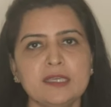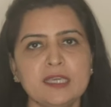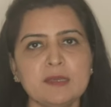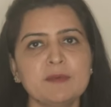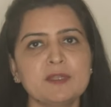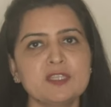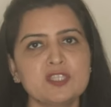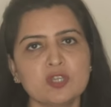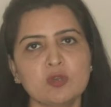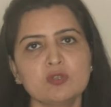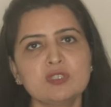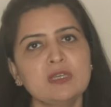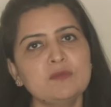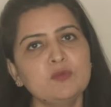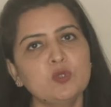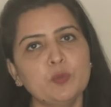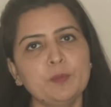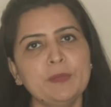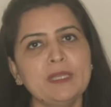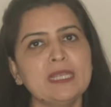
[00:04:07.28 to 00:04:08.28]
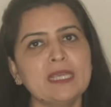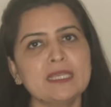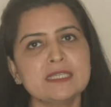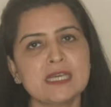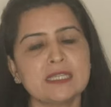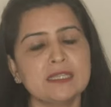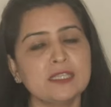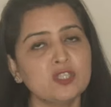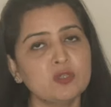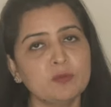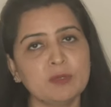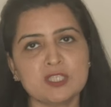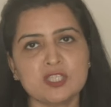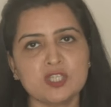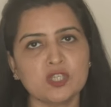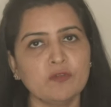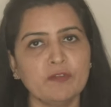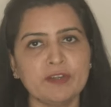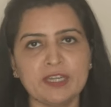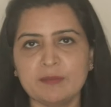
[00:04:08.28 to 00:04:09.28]
देखिए बच्चे को जब धूप में लेके जाते हैं तो
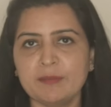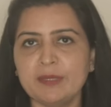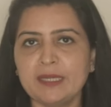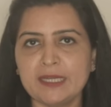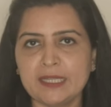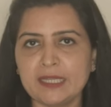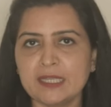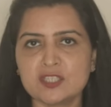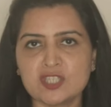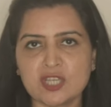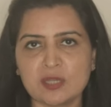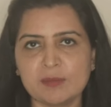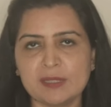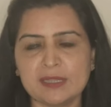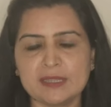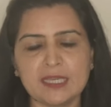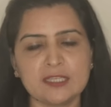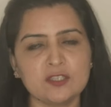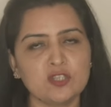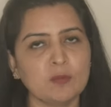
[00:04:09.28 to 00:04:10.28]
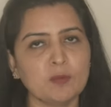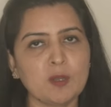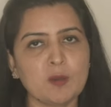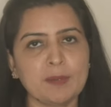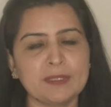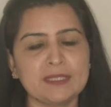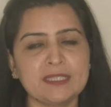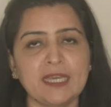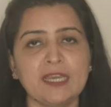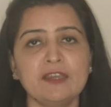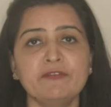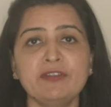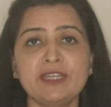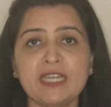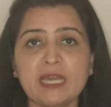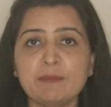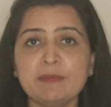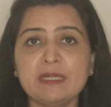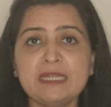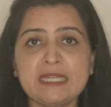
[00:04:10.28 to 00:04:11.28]
बच्चे को विटामिन डी अच्छा मिलता है तो आपको पता है
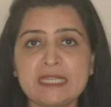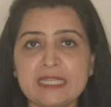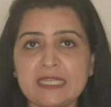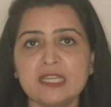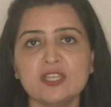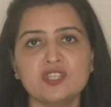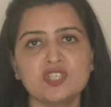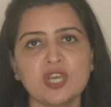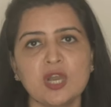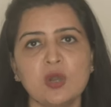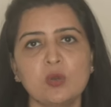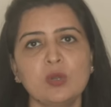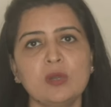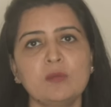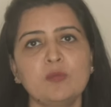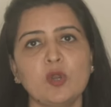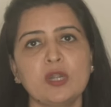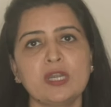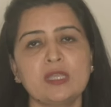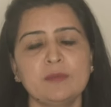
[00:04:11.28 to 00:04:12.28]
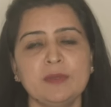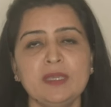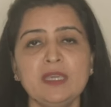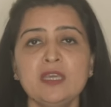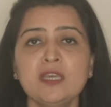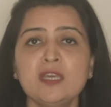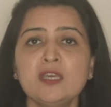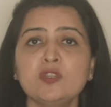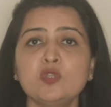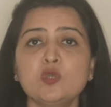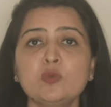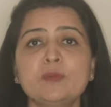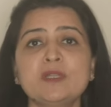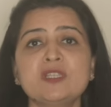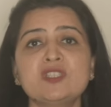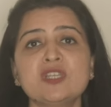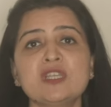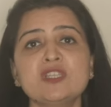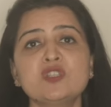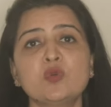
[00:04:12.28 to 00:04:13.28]
विटामिन डी अच्छा होगा बॉडी में तो
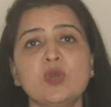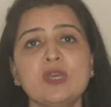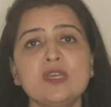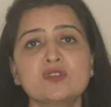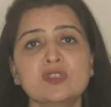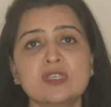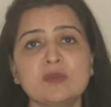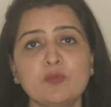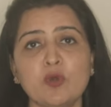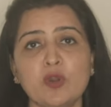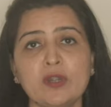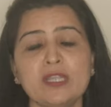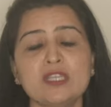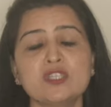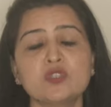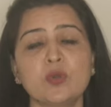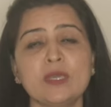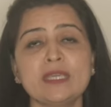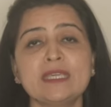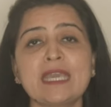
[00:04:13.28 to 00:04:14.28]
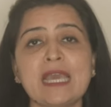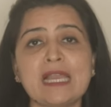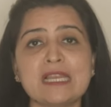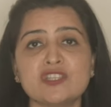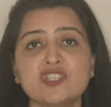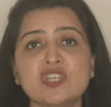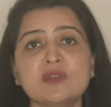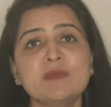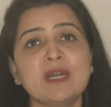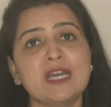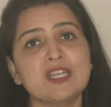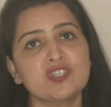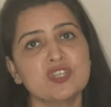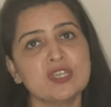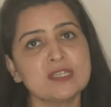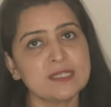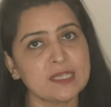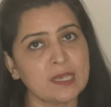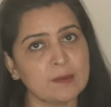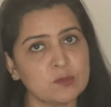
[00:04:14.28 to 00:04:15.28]
बच्चा जो है उसकी बॉडी जो है कैल्शियम
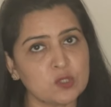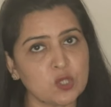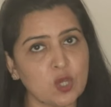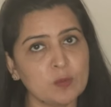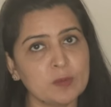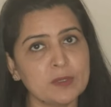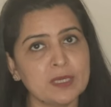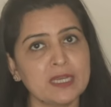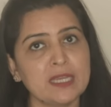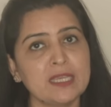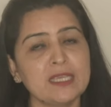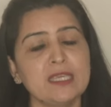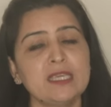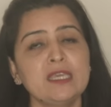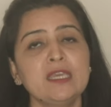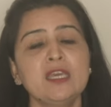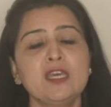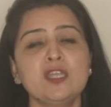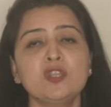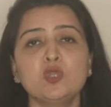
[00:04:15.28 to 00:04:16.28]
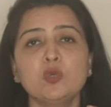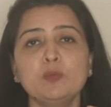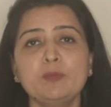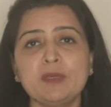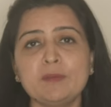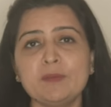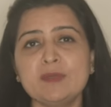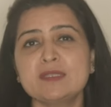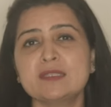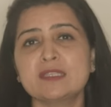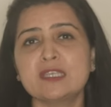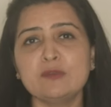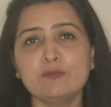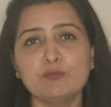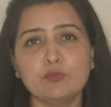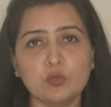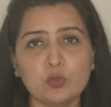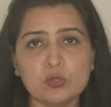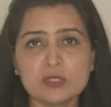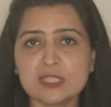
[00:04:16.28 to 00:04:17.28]
अच्छे से अब्जॉर्ब करेगी तो बेबीज़ की
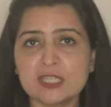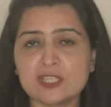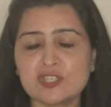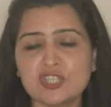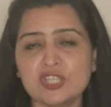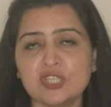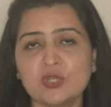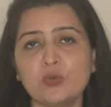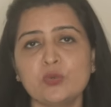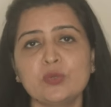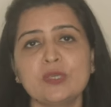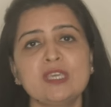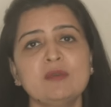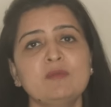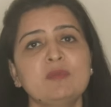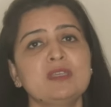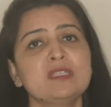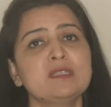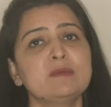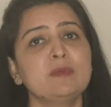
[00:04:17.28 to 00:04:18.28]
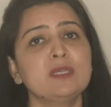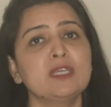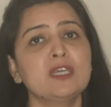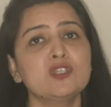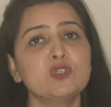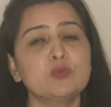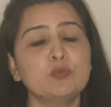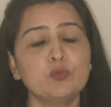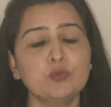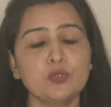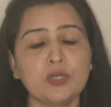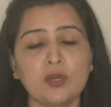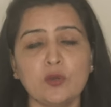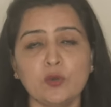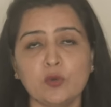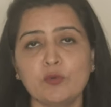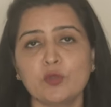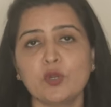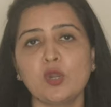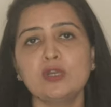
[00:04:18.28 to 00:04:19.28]
बोन्स अच्छी होंगी बेबी का जो पूरा
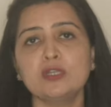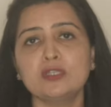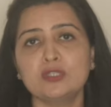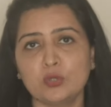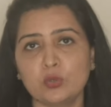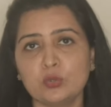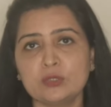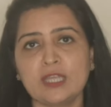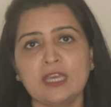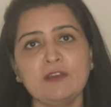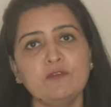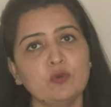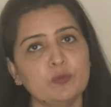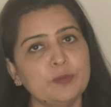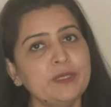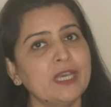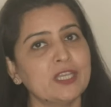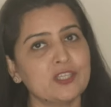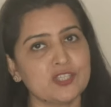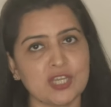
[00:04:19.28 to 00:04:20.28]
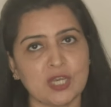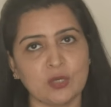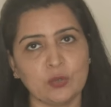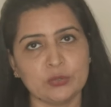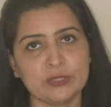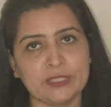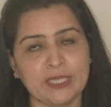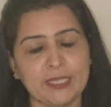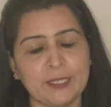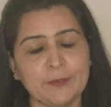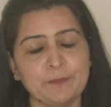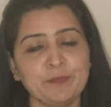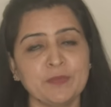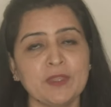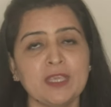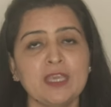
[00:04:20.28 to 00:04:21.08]
ओवरऑल ग्रोथ है वो भी अच्छा होता है